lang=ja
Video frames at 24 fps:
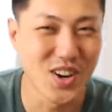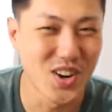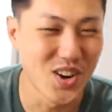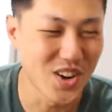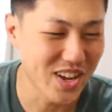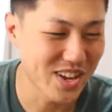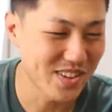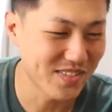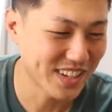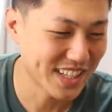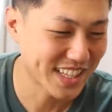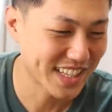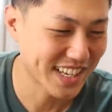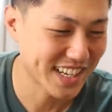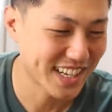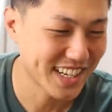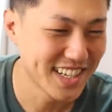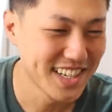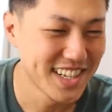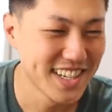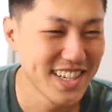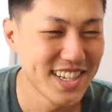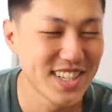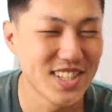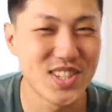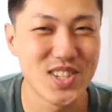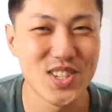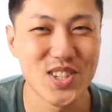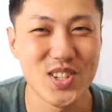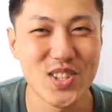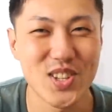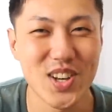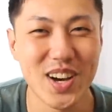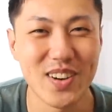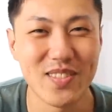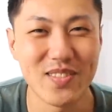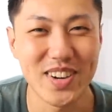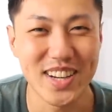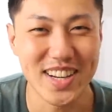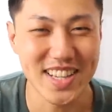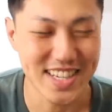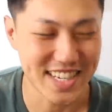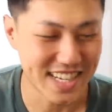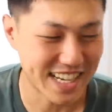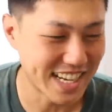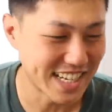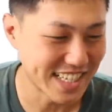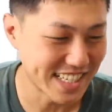これまた中途半端な
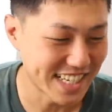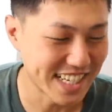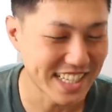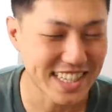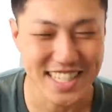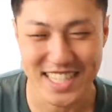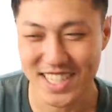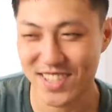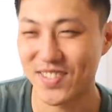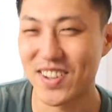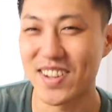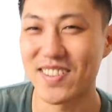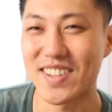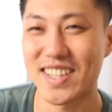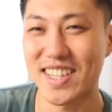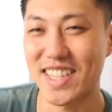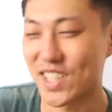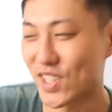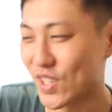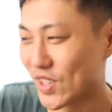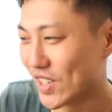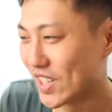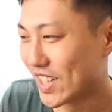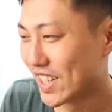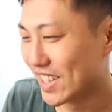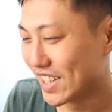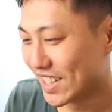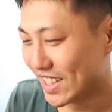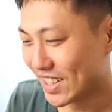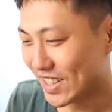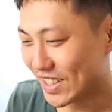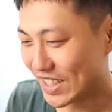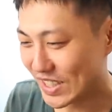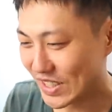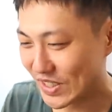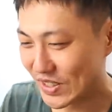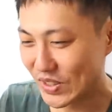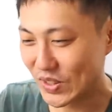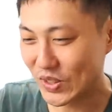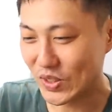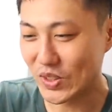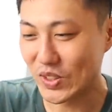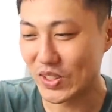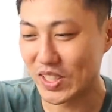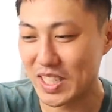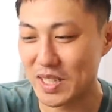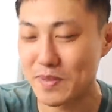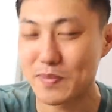時間になってしまいましたというこ
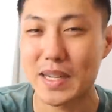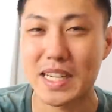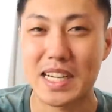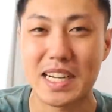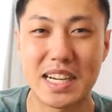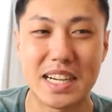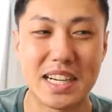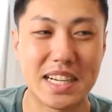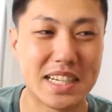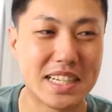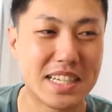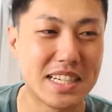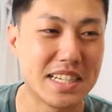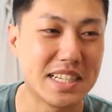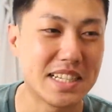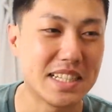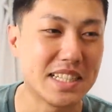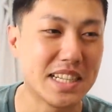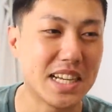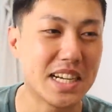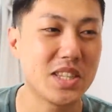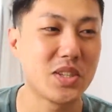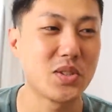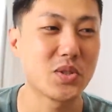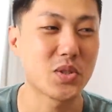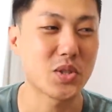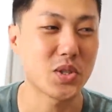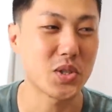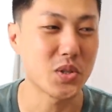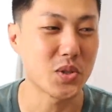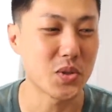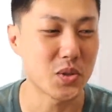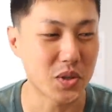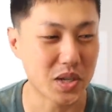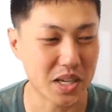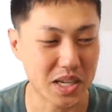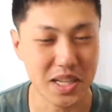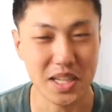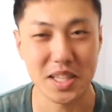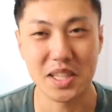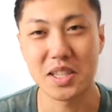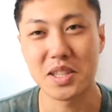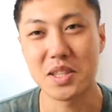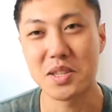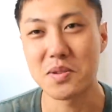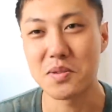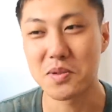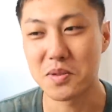とで今から何をしようかなっ
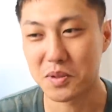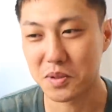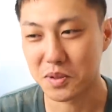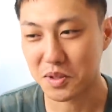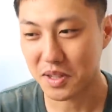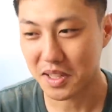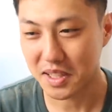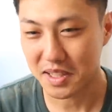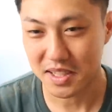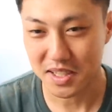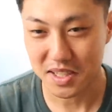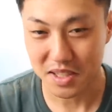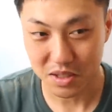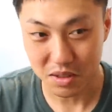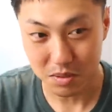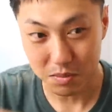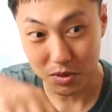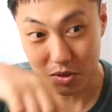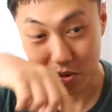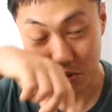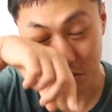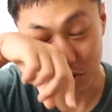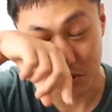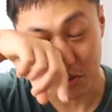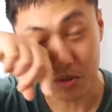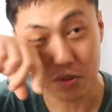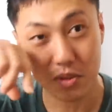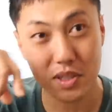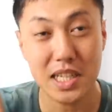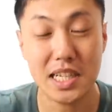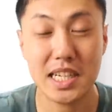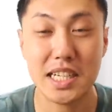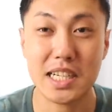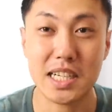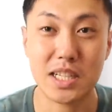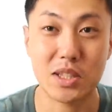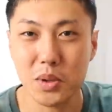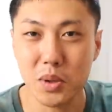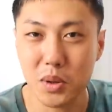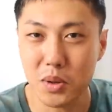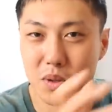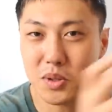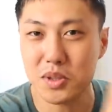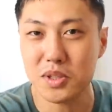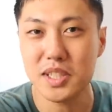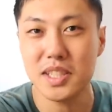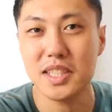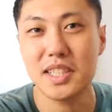ていうことなんですけどもそうそんななんか
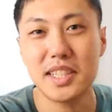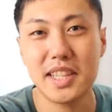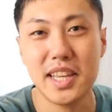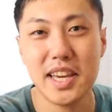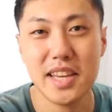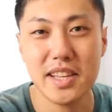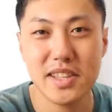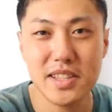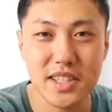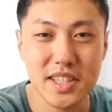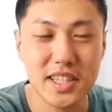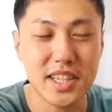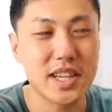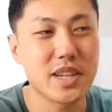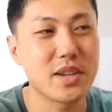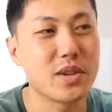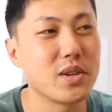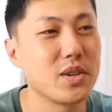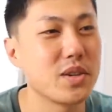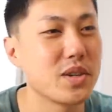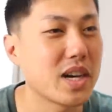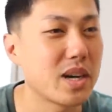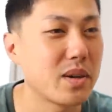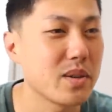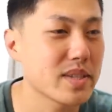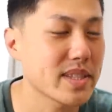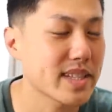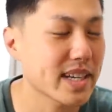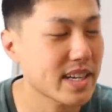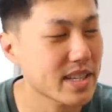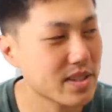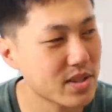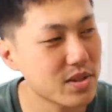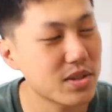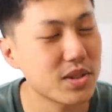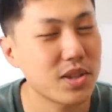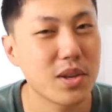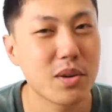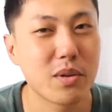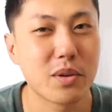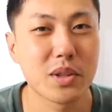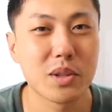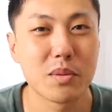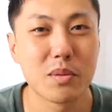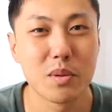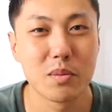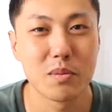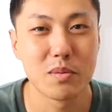遠くに行ってすっきり空間を探すっていう
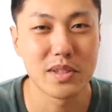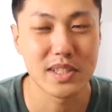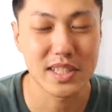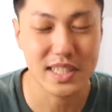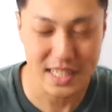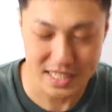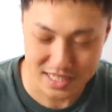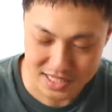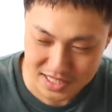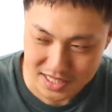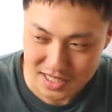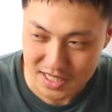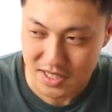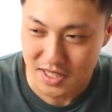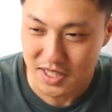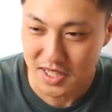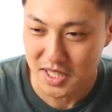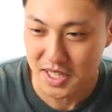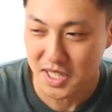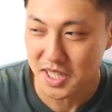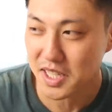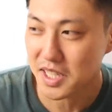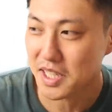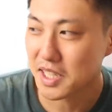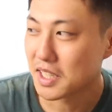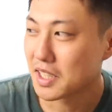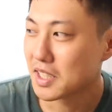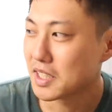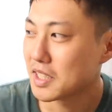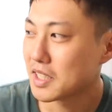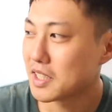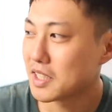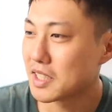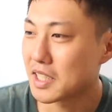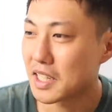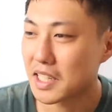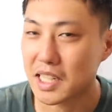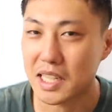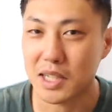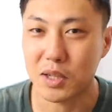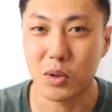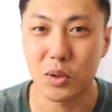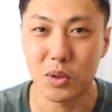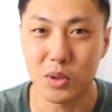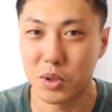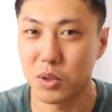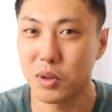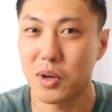ことも難しいですしなんか
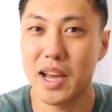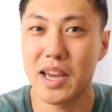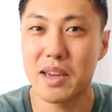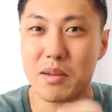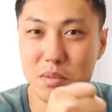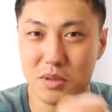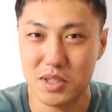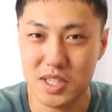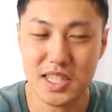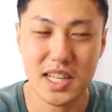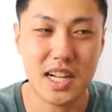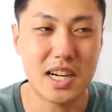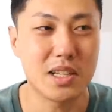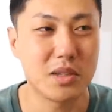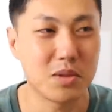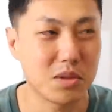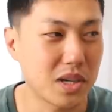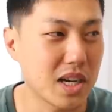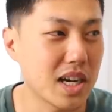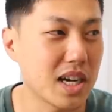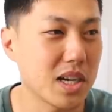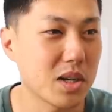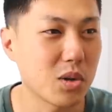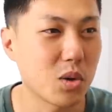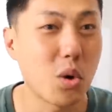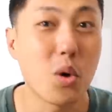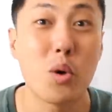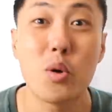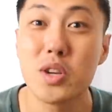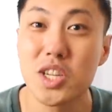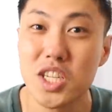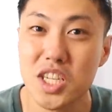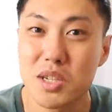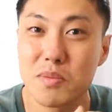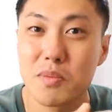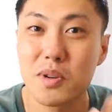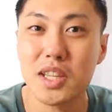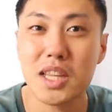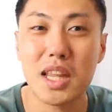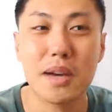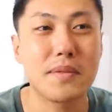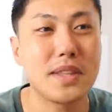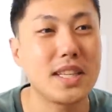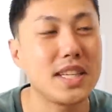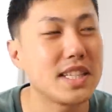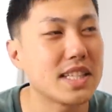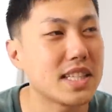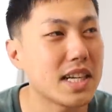こうドライブしたりとかこう美味しいもの
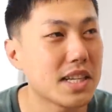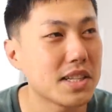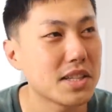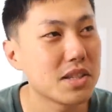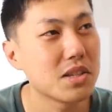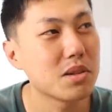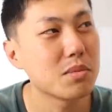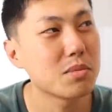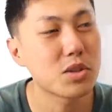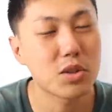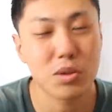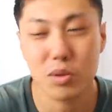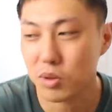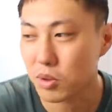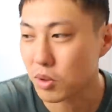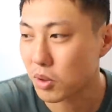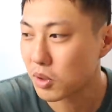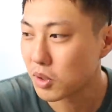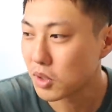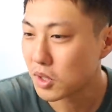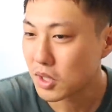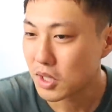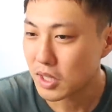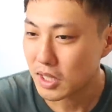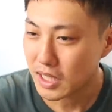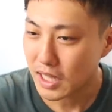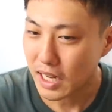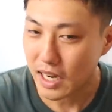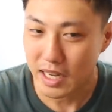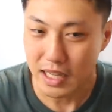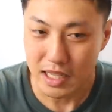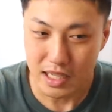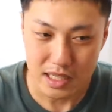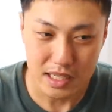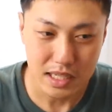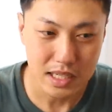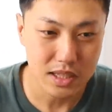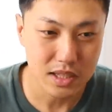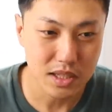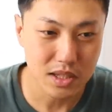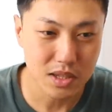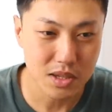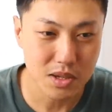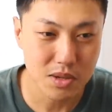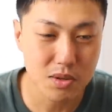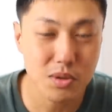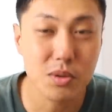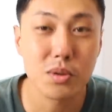食べに行ったりっていうのもちょっとあれかなっ
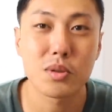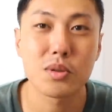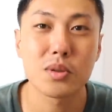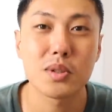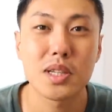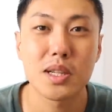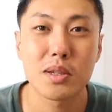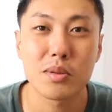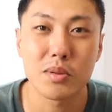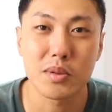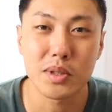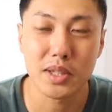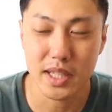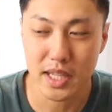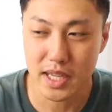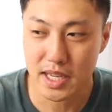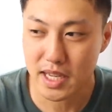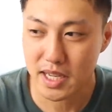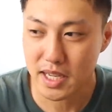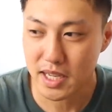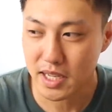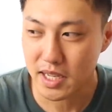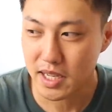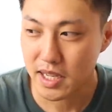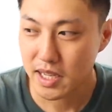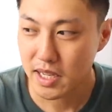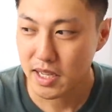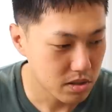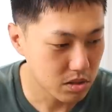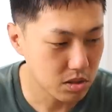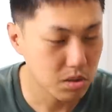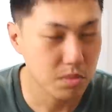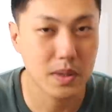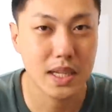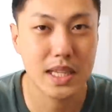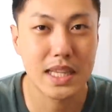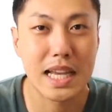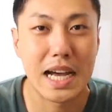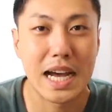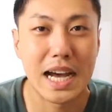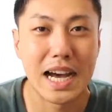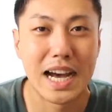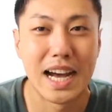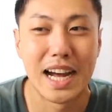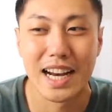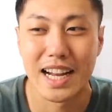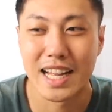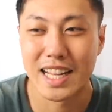ていうことなのでちょっとま
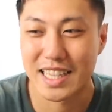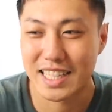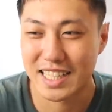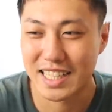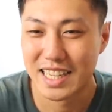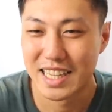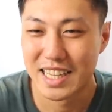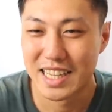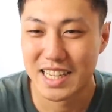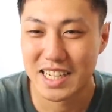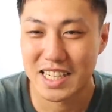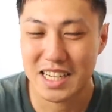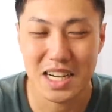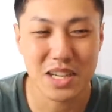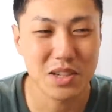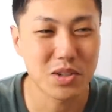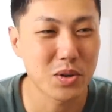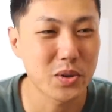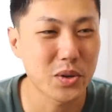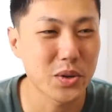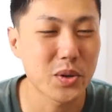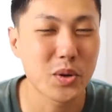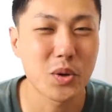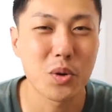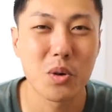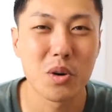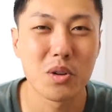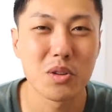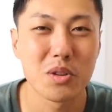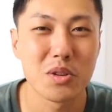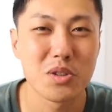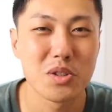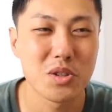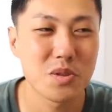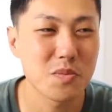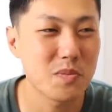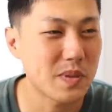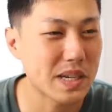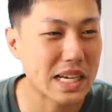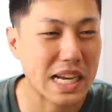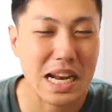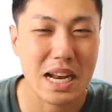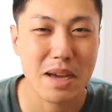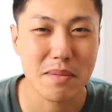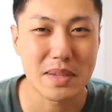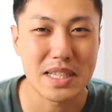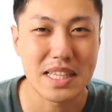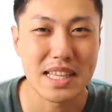た韓国旅行の準備
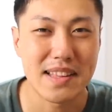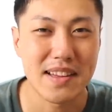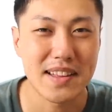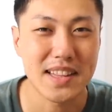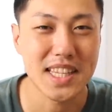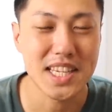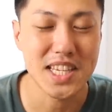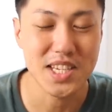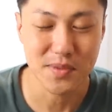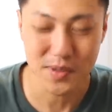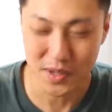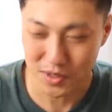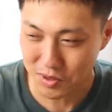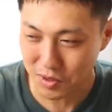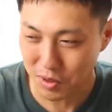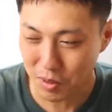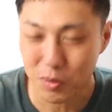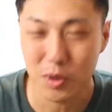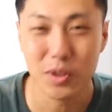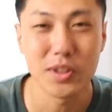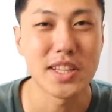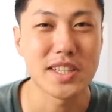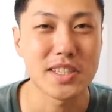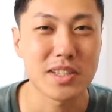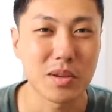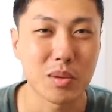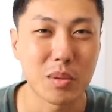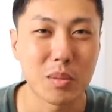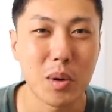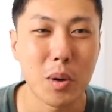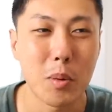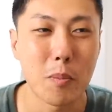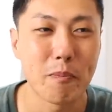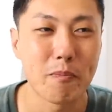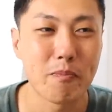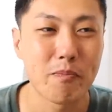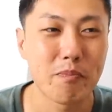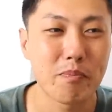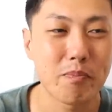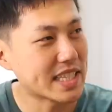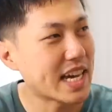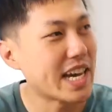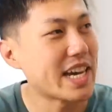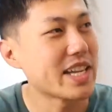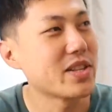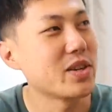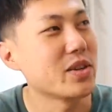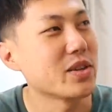絡みになってしまうと思うんですけども
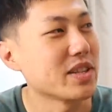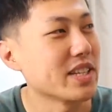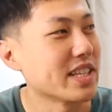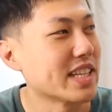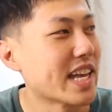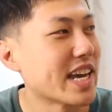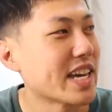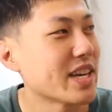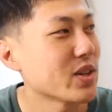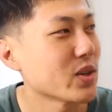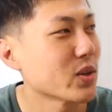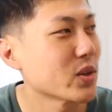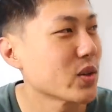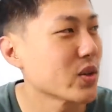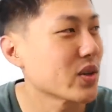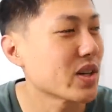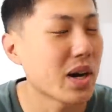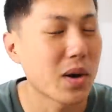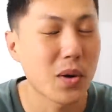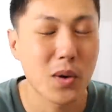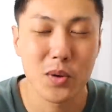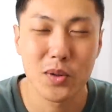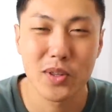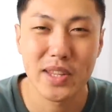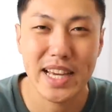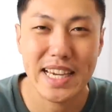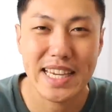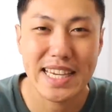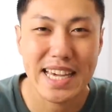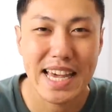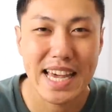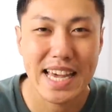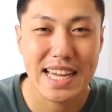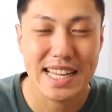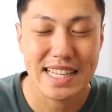タイトルに内容というか本題